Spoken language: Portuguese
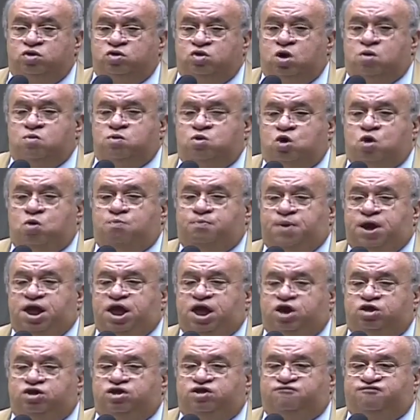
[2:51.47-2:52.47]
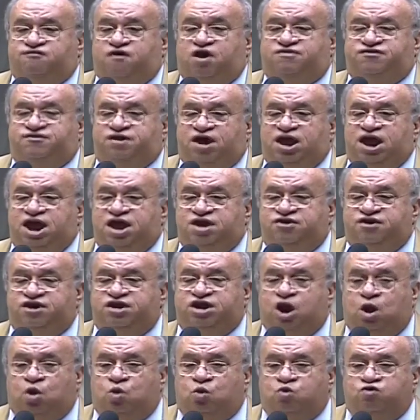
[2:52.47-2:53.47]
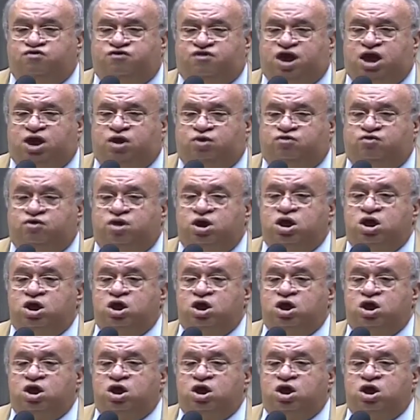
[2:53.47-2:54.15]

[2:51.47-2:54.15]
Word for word: como companheiro de Vossa Excelência de alguns anos,